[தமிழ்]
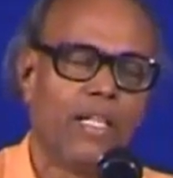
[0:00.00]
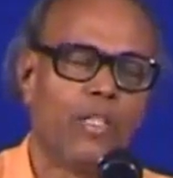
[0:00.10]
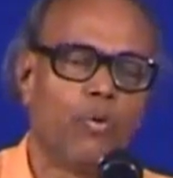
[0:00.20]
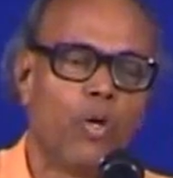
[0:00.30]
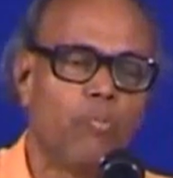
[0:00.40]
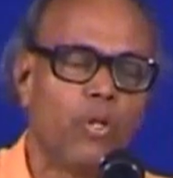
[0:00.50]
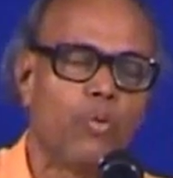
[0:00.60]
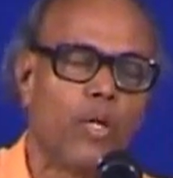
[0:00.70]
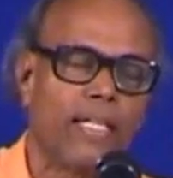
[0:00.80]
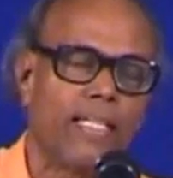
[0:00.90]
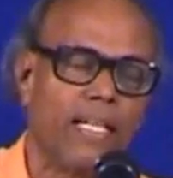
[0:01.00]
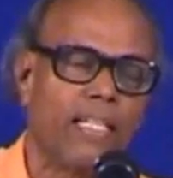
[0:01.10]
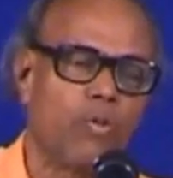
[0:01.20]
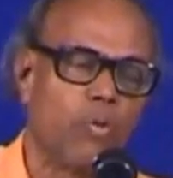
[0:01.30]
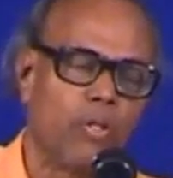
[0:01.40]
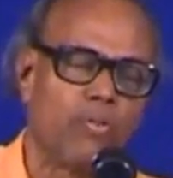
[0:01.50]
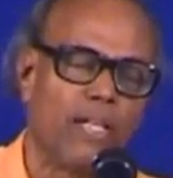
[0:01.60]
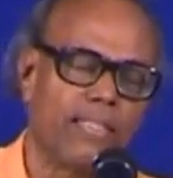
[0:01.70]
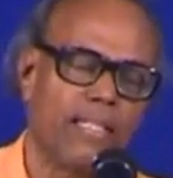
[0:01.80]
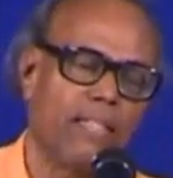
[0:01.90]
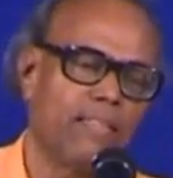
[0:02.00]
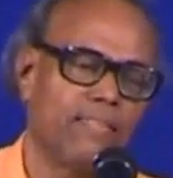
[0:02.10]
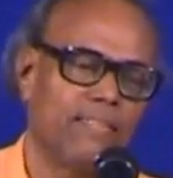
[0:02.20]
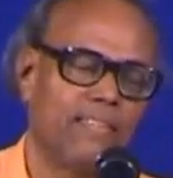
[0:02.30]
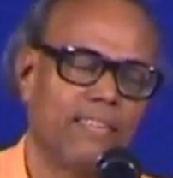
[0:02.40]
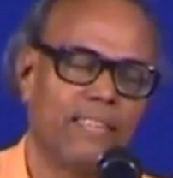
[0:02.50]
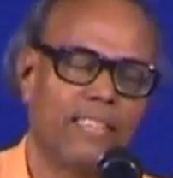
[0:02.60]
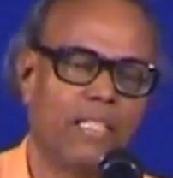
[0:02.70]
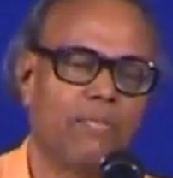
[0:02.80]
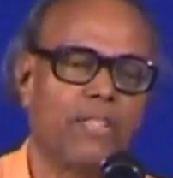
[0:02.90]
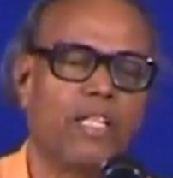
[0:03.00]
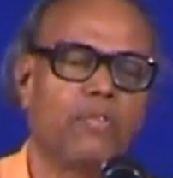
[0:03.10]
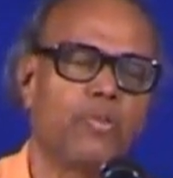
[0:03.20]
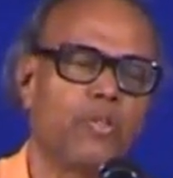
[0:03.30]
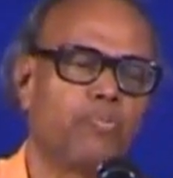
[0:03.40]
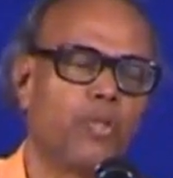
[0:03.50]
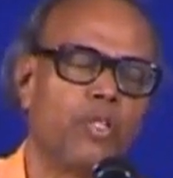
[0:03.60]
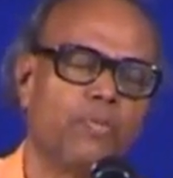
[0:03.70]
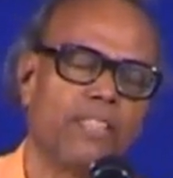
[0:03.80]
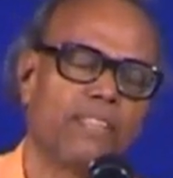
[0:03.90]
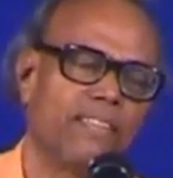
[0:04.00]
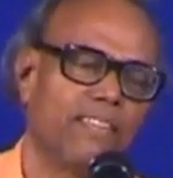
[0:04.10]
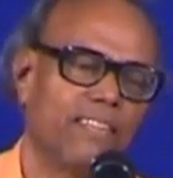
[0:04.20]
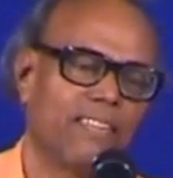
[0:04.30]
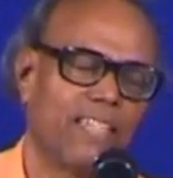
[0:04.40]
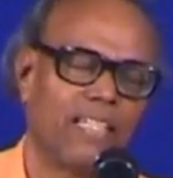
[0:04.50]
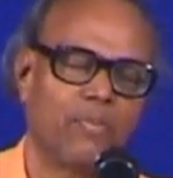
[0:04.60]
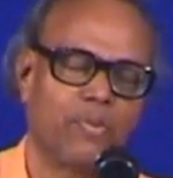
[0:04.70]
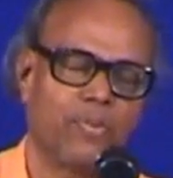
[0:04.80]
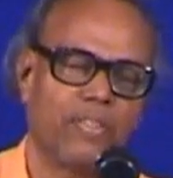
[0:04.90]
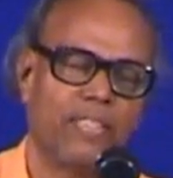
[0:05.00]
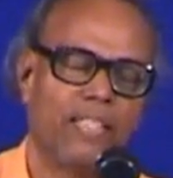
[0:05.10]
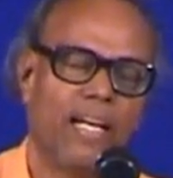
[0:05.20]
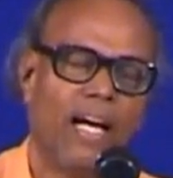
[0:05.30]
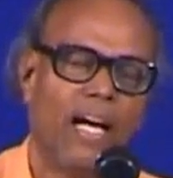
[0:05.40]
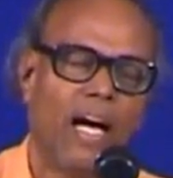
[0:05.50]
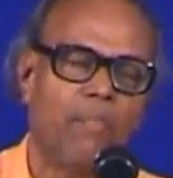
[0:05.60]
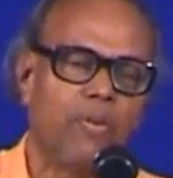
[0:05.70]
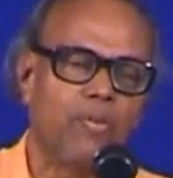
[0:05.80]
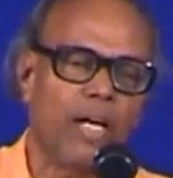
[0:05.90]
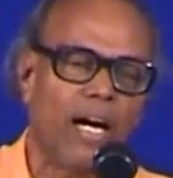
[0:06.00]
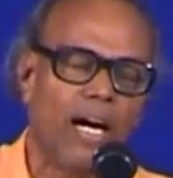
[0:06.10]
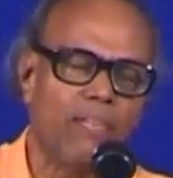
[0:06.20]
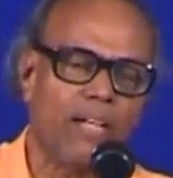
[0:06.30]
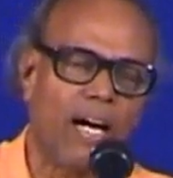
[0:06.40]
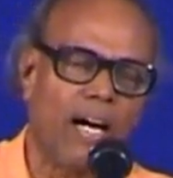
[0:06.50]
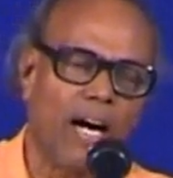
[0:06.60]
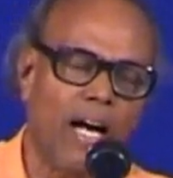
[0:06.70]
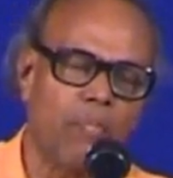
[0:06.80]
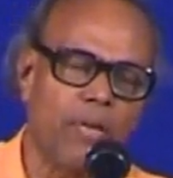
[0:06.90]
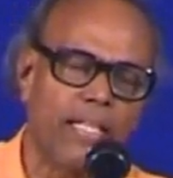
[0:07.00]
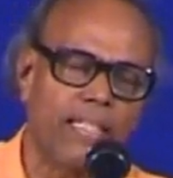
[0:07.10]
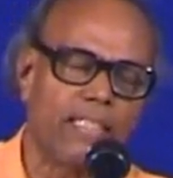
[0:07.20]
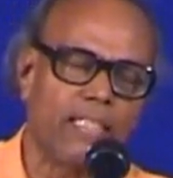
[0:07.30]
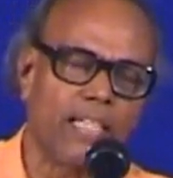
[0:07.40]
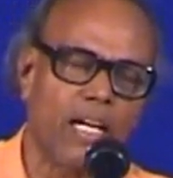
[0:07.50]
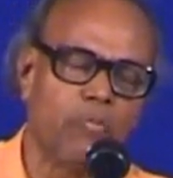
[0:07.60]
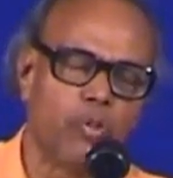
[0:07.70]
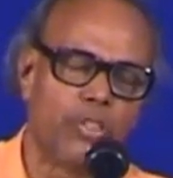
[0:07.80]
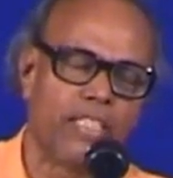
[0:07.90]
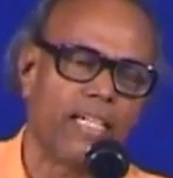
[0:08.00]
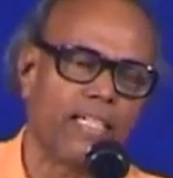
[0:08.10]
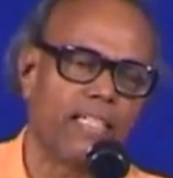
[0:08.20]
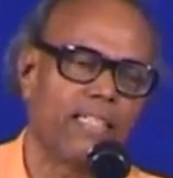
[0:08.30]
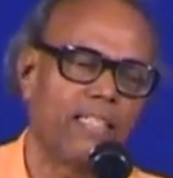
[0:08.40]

இந்த ஒன்பது ஓட்டை அல்லது ஒன்பது வாசல் எந்த பக்கம் போய் போயிடும் அது காற்று போகும் அப்போ ஆன்மா இயக்கத்துக்கு காரணம் மூச்சு காற்று